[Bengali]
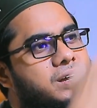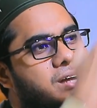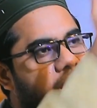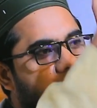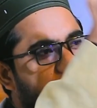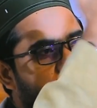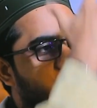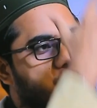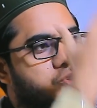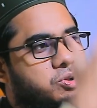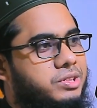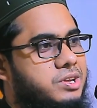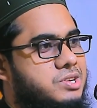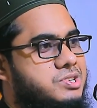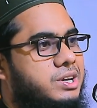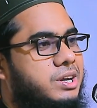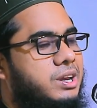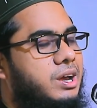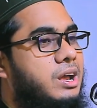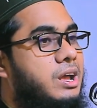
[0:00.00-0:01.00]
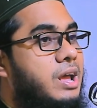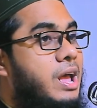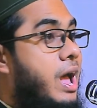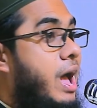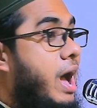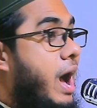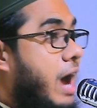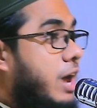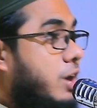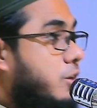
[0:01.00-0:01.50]
গাড়িও চলতেছে না
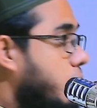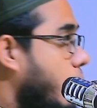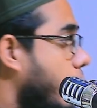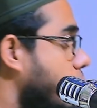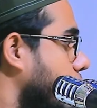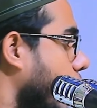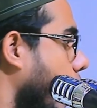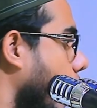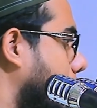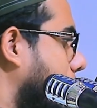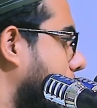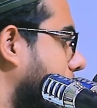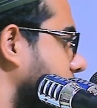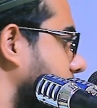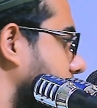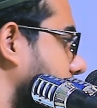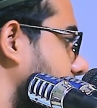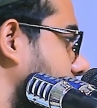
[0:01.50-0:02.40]
আর নৌকাও বিশ